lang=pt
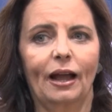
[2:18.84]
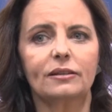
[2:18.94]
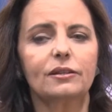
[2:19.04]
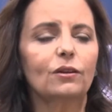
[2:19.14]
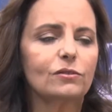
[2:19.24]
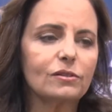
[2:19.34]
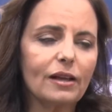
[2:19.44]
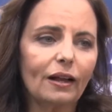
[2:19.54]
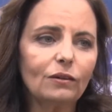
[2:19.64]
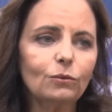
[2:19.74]
Assim, nossos
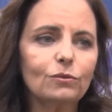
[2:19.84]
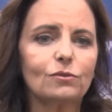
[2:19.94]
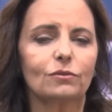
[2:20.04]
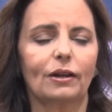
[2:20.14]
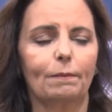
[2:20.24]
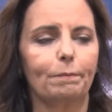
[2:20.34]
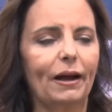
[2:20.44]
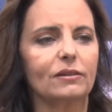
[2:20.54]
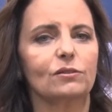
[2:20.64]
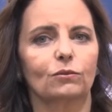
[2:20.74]
alunos
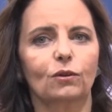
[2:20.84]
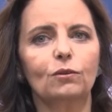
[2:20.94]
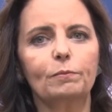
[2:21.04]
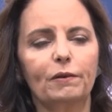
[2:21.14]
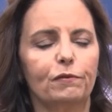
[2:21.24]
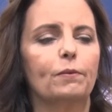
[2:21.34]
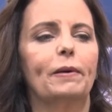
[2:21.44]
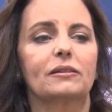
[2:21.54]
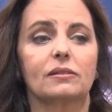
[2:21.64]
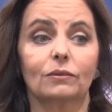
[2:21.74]
ultrapassam toda uma
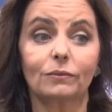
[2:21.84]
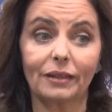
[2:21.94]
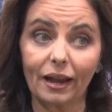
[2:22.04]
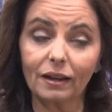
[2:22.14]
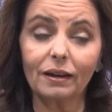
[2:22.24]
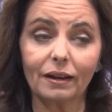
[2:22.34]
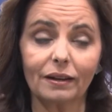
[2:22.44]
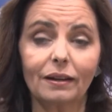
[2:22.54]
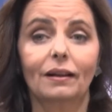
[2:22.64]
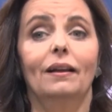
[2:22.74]
formação
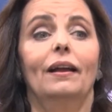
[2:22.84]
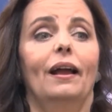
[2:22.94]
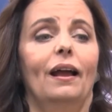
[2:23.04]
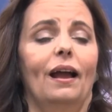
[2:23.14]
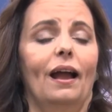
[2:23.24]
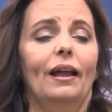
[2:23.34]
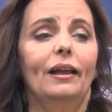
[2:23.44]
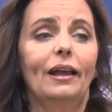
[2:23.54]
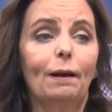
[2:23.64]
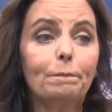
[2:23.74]
técnica
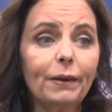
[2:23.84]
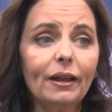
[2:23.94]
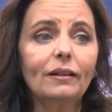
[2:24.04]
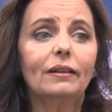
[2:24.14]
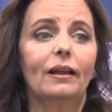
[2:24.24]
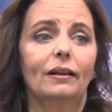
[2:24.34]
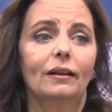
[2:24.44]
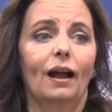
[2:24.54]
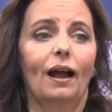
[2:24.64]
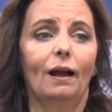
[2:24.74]
e aprendem
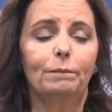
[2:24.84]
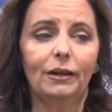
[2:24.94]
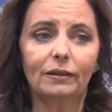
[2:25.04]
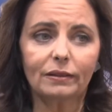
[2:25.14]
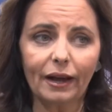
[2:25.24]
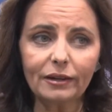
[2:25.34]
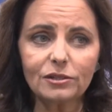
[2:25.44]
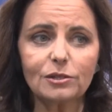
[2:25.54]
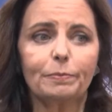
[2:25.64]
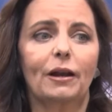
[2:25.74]

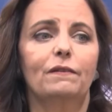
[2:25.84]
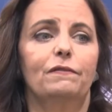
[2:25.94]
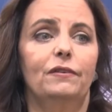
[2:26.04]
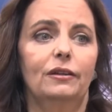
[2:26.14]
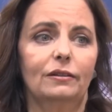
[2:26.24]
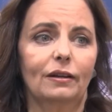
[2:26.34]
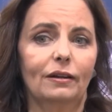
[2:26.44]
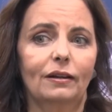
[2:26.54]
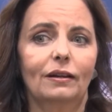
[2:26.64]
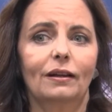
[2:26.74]
habilidades para a vida
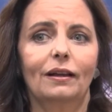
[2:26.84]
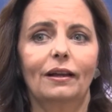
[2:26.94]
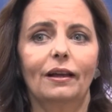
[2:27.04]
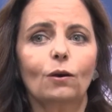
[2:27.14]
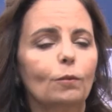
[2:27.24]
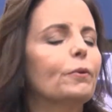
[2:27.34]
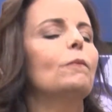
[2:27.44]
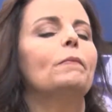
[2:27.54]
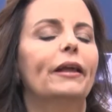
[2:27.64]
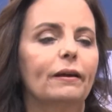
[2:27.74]
com
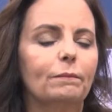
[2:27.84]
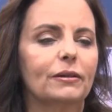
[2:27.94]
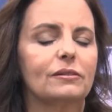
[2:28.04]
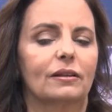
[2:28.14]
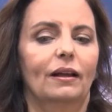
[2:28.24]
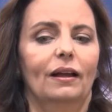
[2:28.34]
problemas